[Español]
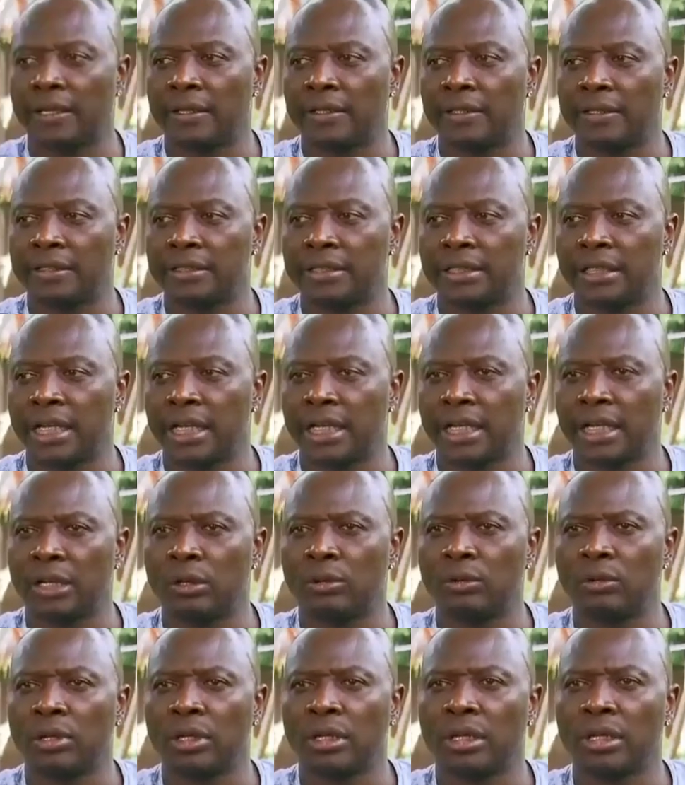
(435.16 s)
él decía que
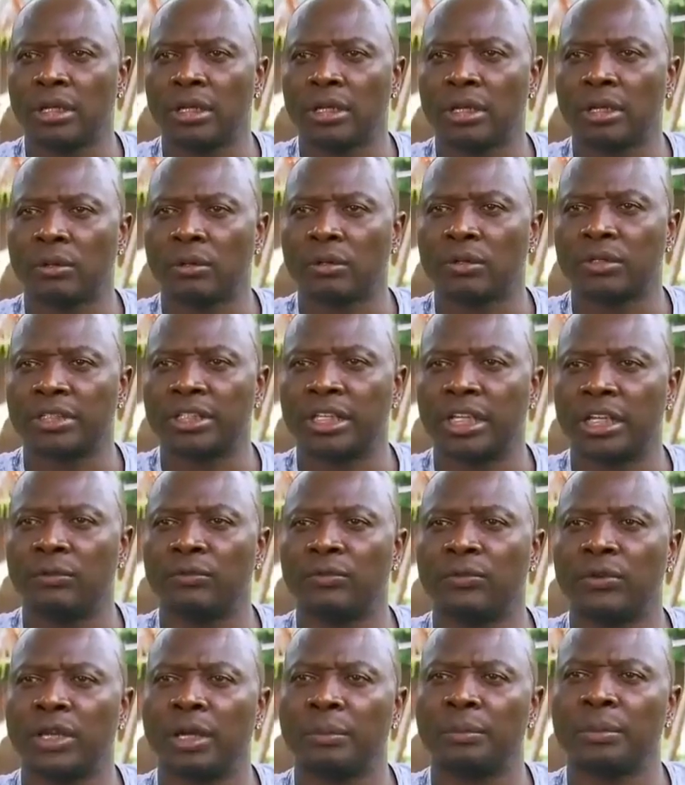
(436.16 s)
eh, si él
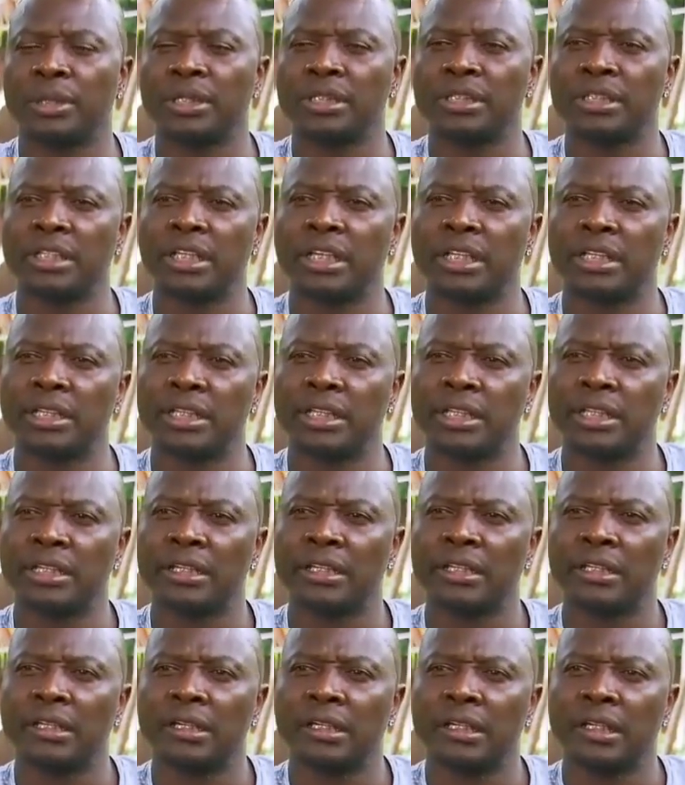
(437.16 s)
fuera presidente,
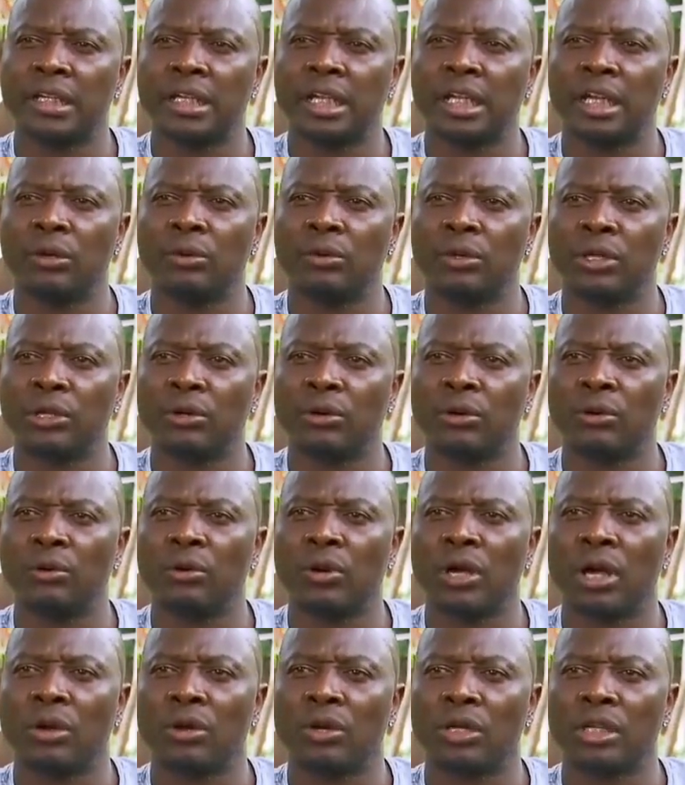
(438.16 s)
el único
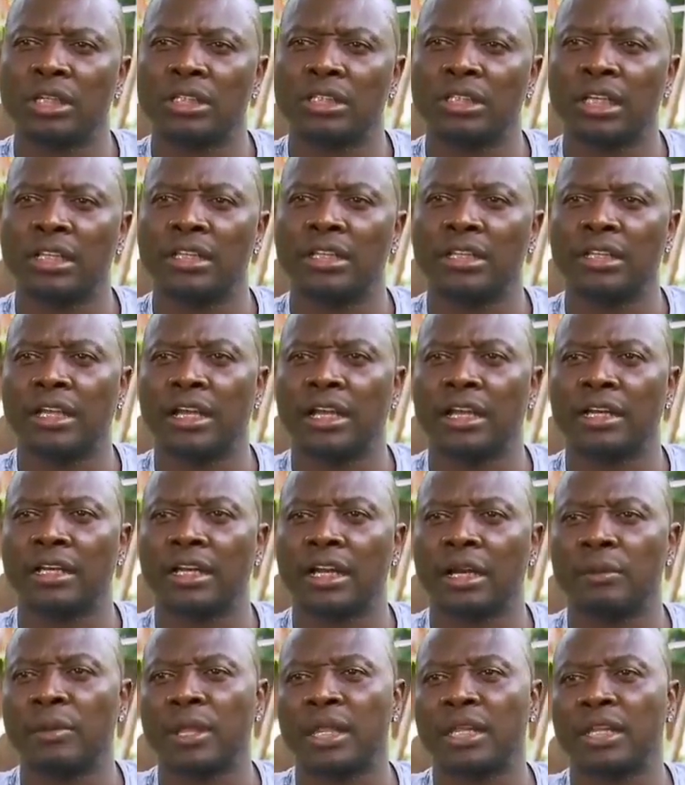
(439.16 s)
jugador que saldría del
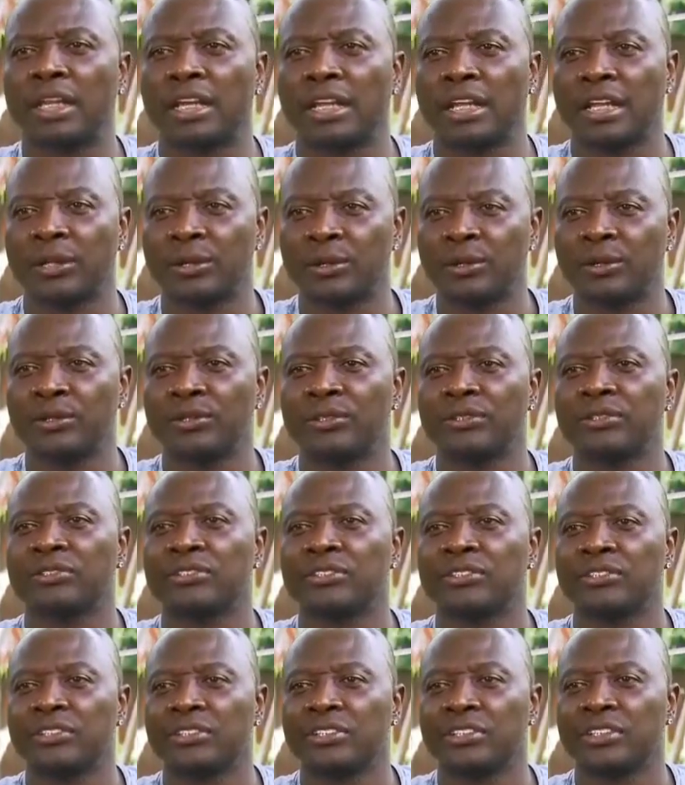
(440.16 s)
Real Madrid era yo.
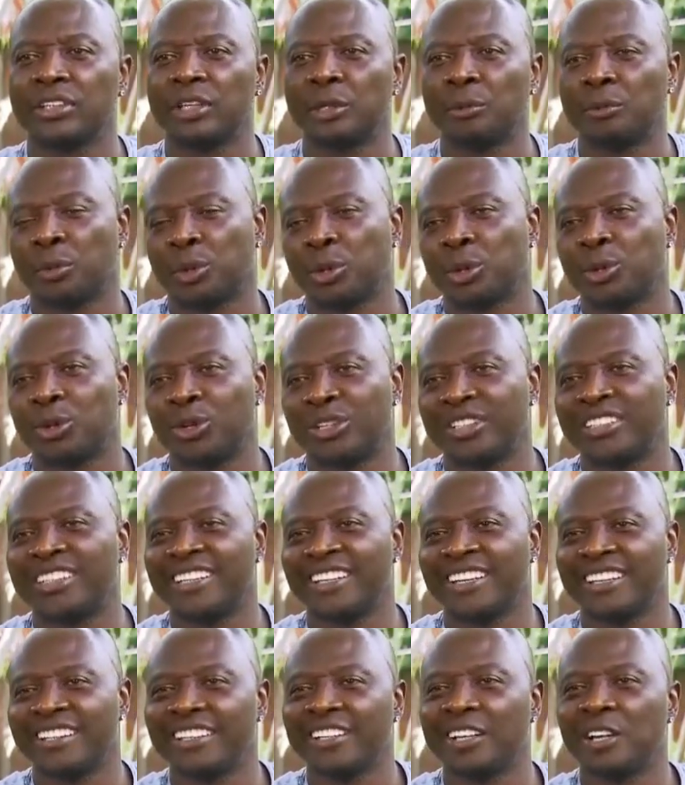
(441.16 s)
Y por
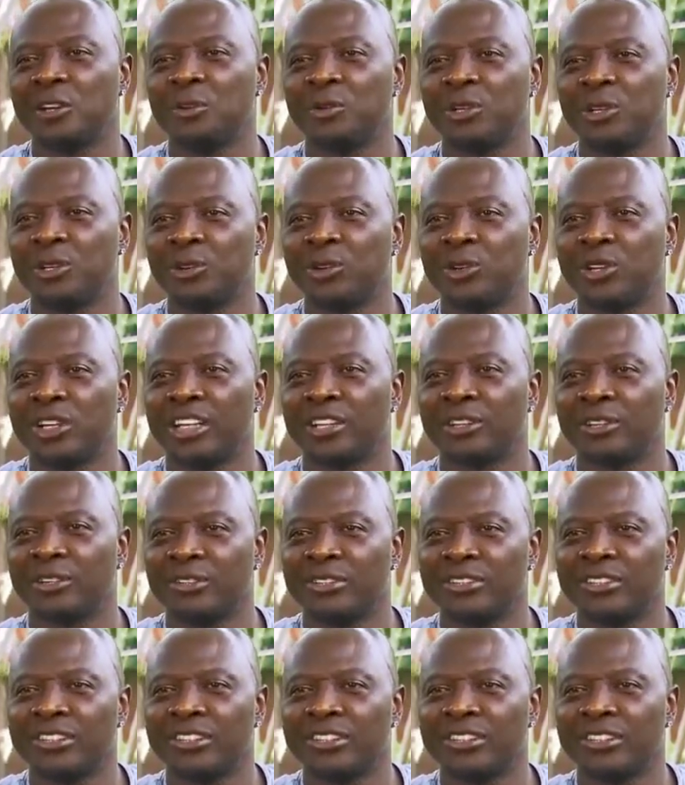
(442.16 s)
coincidencia era el único negro.